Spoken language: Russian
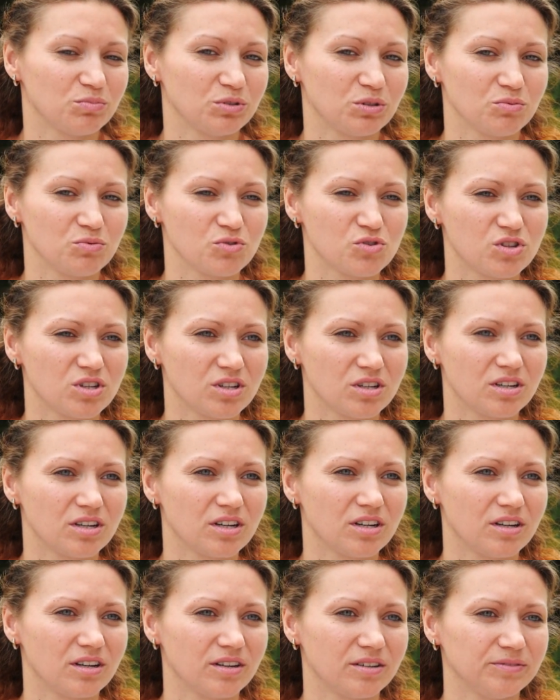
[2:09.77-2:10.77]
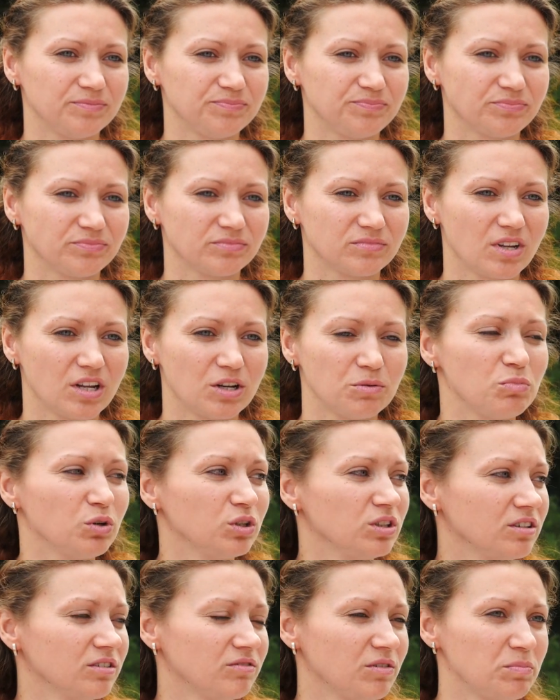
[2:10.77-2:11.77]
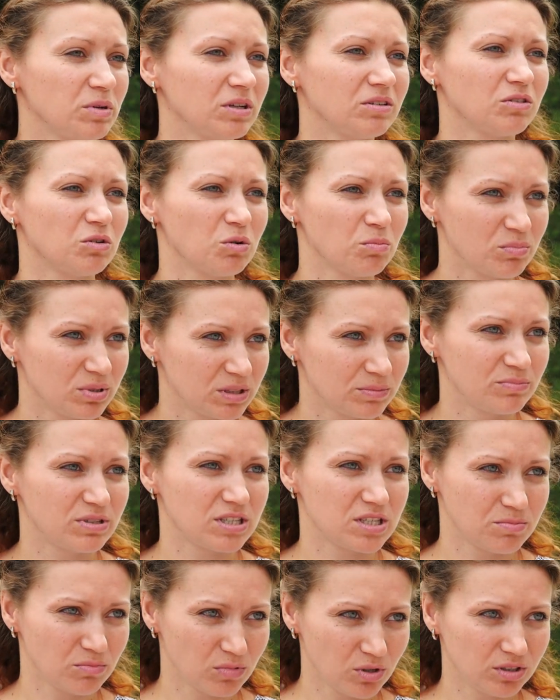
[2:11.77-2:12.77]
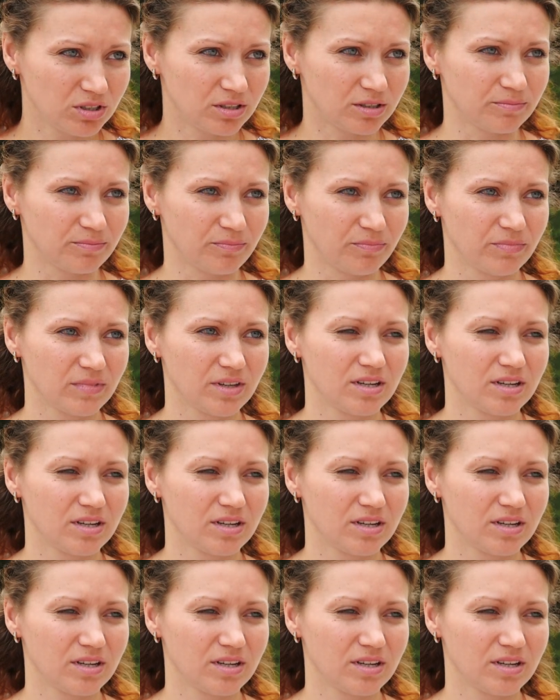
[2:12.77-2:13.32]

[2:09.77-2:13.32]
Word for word: Потому что ребенок, во-первых, он под присмотром.